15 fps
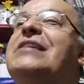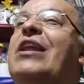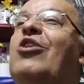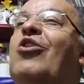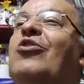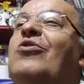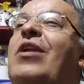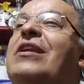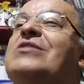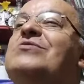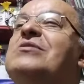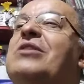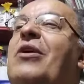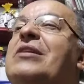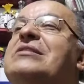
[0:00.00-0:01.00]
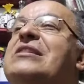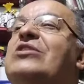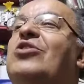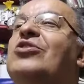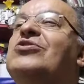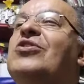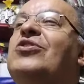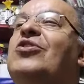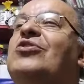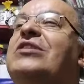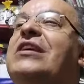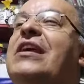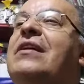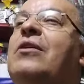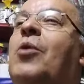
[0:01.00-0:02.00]
logro, el resultado exitoso
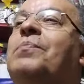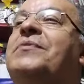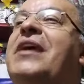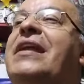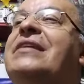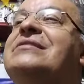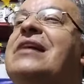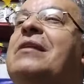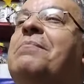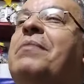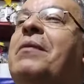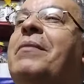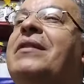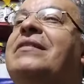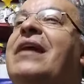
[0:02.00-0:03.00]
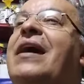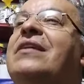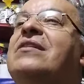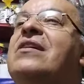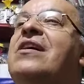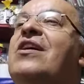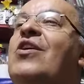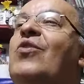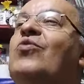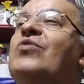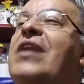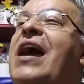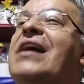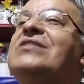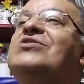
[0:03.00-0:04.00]
que obtienes al implementar
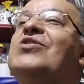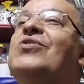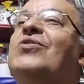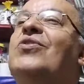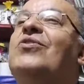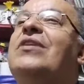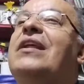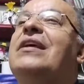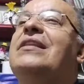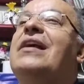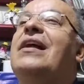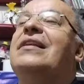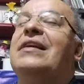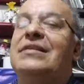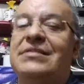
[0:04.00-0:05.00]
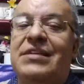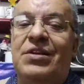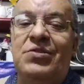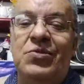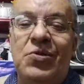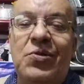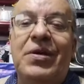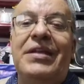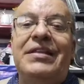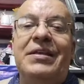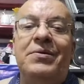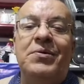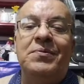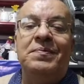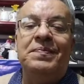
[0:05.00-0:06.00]
una acción concreta alcanzando un
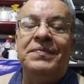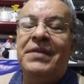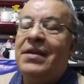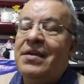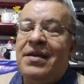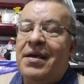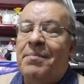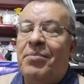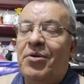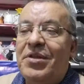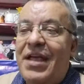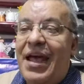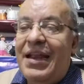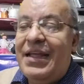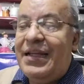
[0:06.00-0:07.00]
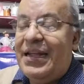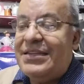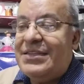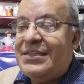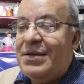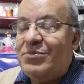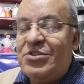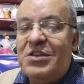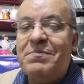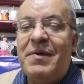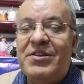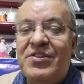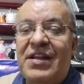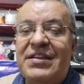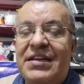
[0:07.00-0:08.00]
objetivo. Podría darle gracias a muchas
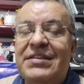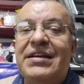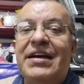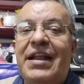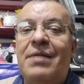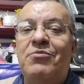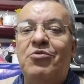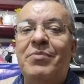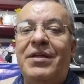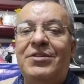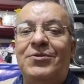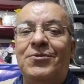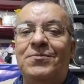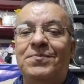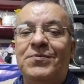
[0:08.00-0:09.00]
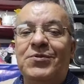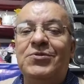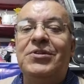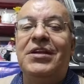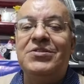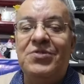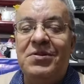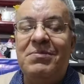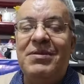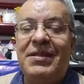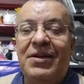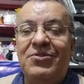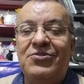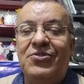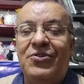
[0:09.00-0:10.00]
personas, ya llegará el momento. Ustedes son
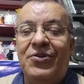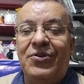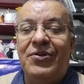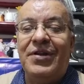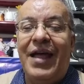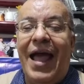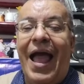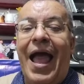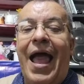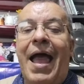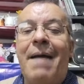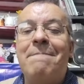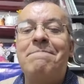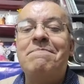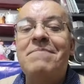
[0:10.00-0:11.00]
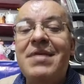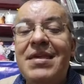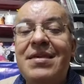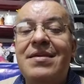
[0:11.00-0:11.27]
invitados de honor a mi